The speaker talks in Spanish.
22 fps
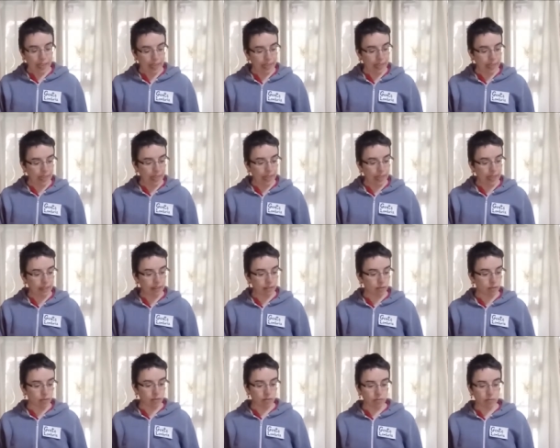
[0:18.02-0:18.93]

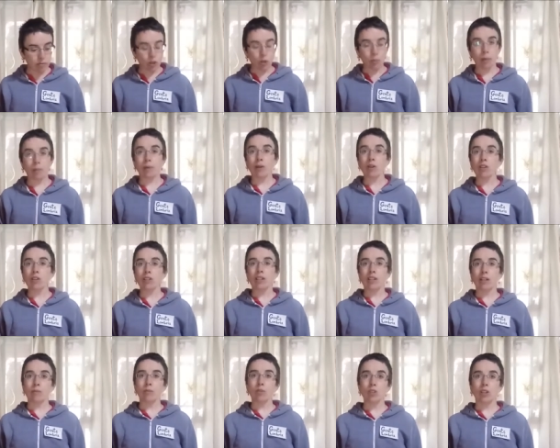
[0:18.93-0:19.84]
Eh, lo primero que
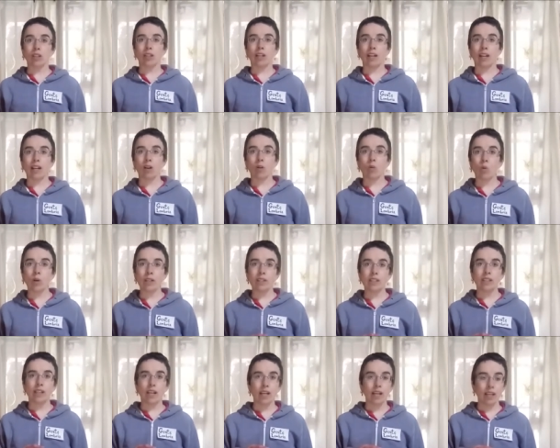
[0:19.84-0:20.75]
tenemos que tener en
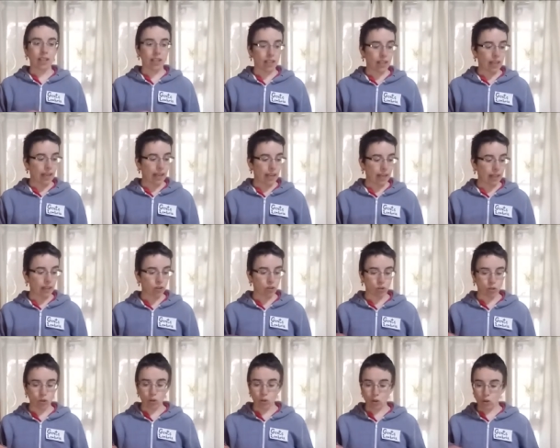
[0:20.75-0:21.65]
cuenta es
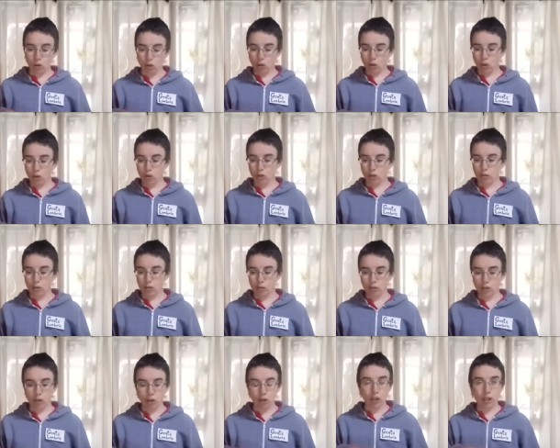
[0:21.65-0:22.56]
que
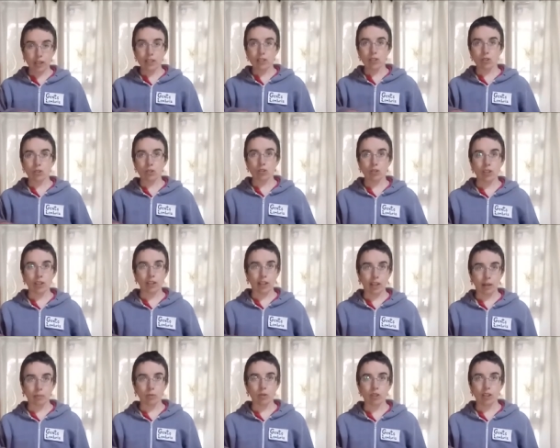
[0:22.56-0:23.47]
todos los restos que
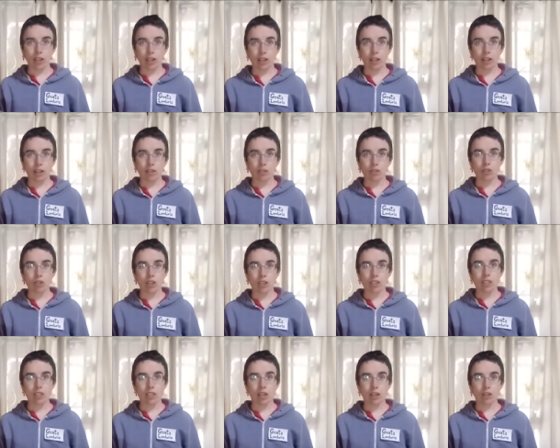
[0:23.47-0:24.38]
tenemos en los
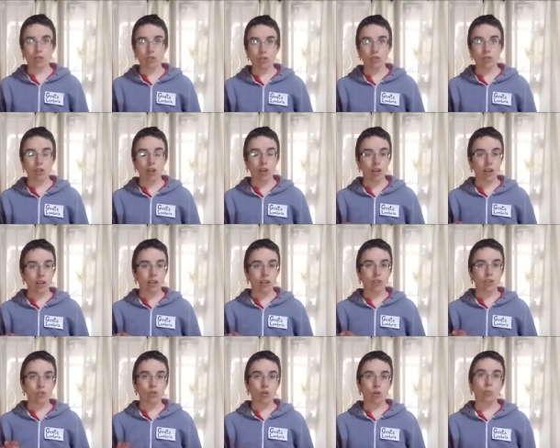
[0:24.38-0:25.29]
cacharros
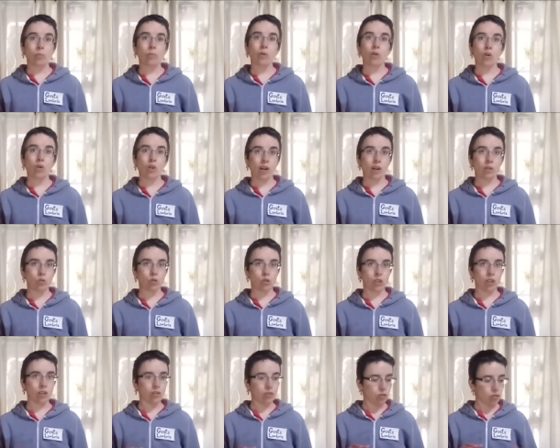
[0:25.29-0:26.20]
son un poco
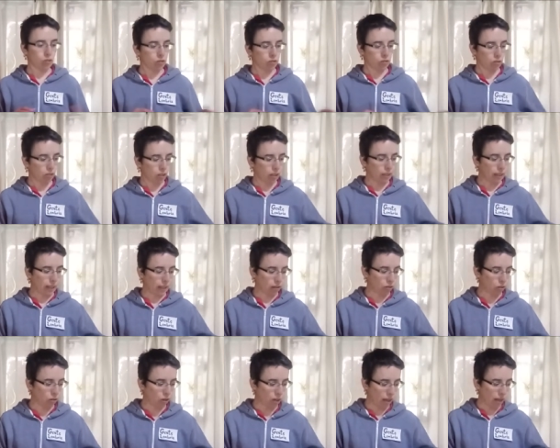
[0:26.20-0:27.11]
cáusticos. Eh,
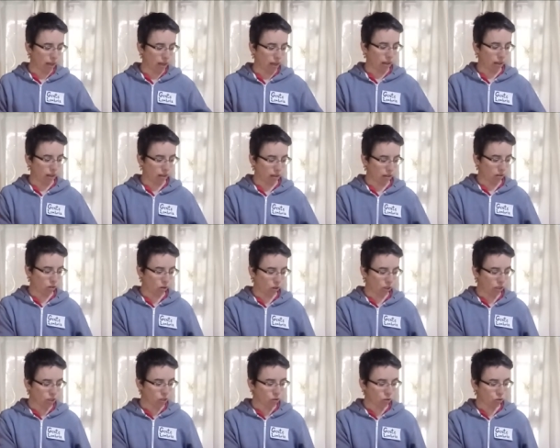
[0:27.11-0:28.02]
tanto los
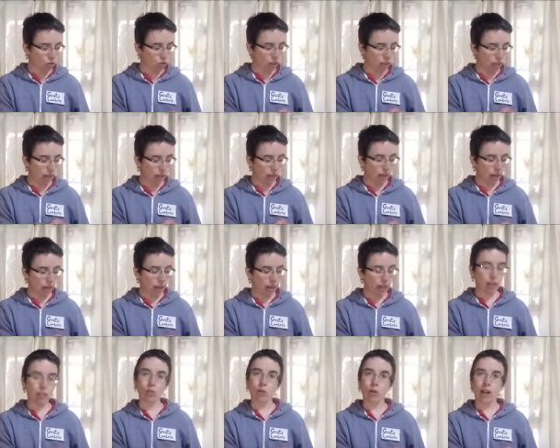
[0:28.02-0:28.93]
restos de la
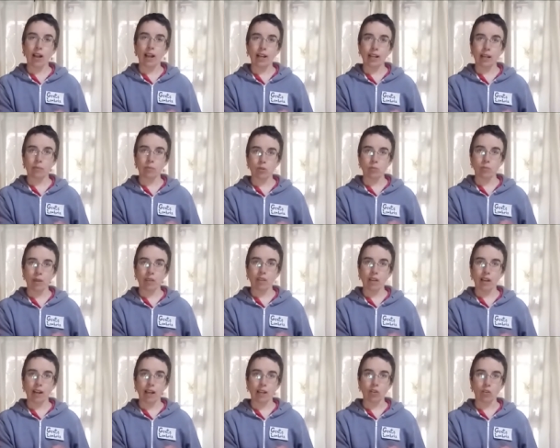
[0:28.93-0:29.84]
cazuela en la que hemos
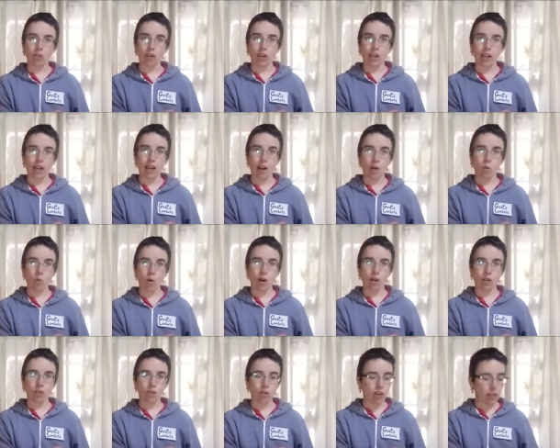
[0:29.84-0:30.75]
mezclado el
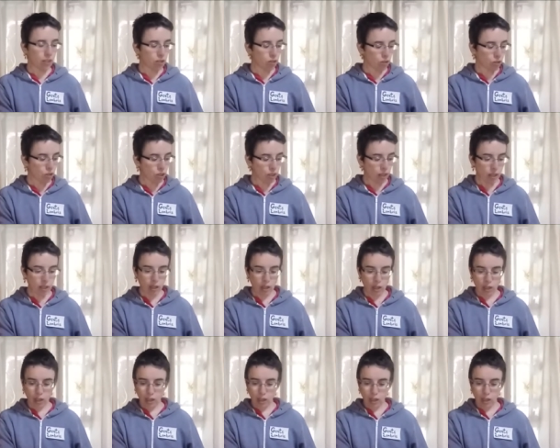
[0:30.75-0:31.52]
agua con la sosa